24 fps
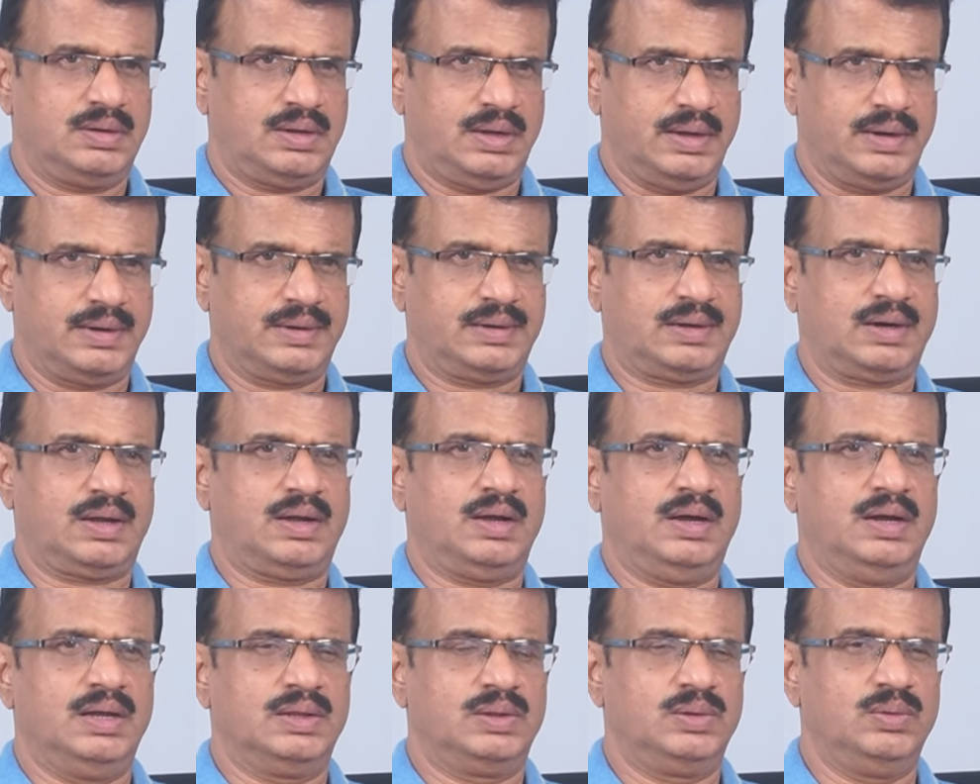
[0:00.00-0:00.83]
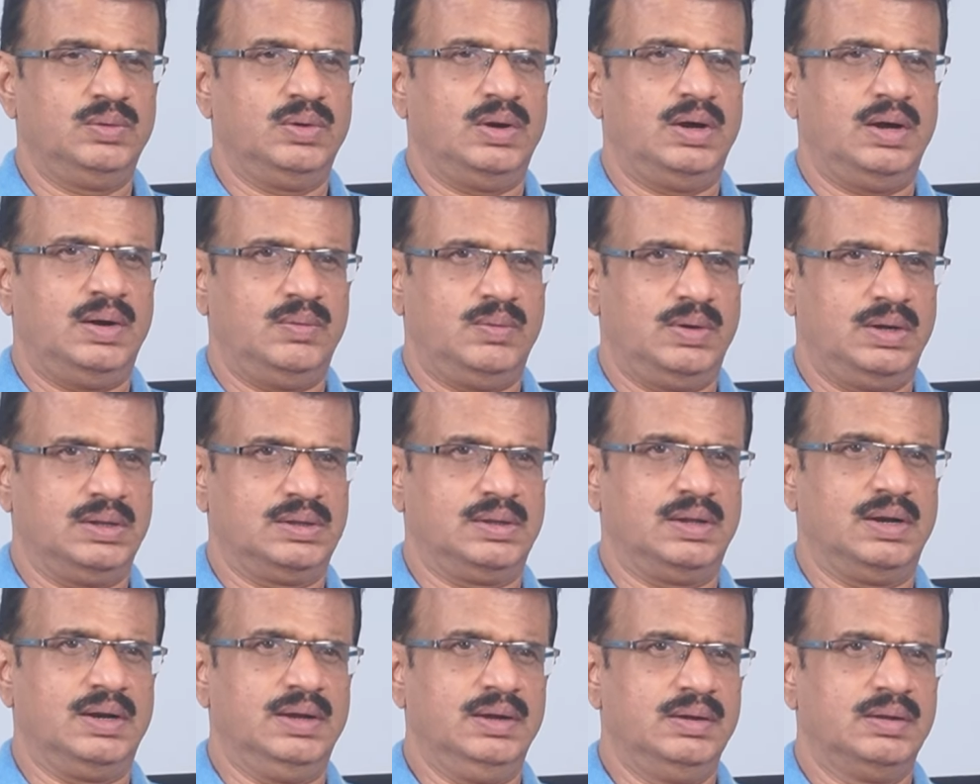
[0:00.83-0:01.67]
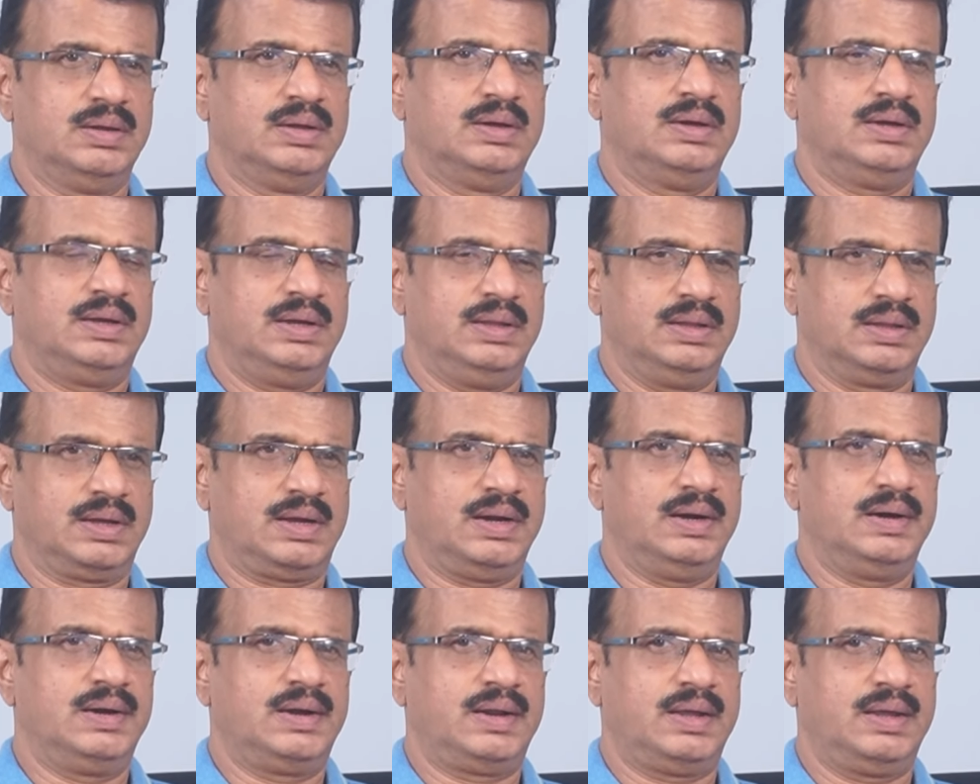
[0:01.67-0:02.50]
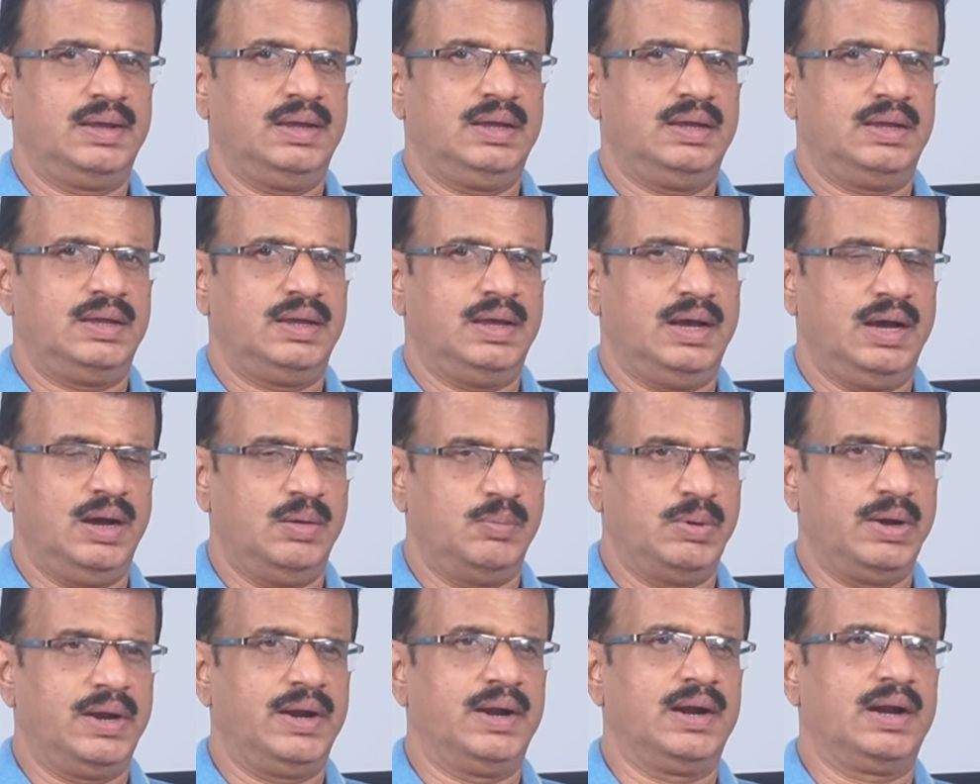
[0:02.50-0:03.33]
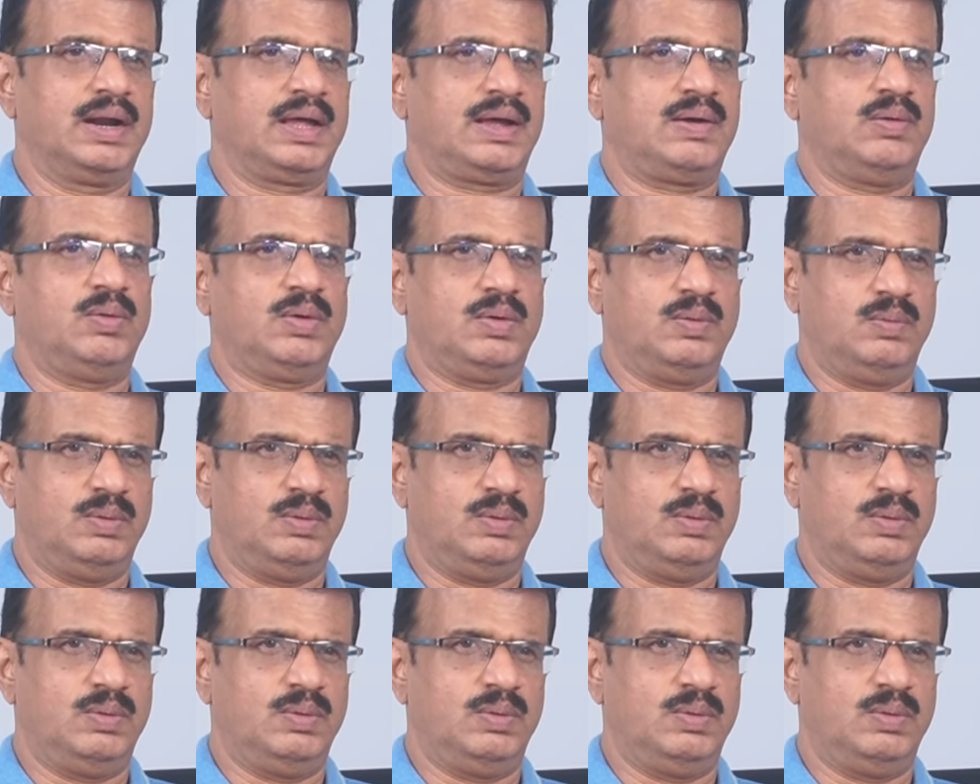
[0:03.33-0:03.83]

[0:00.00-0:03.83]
కరెక్ట్ కాదు ఆ వాదన ఎందుకంటే యాభై ఏళ్ళకి ఒక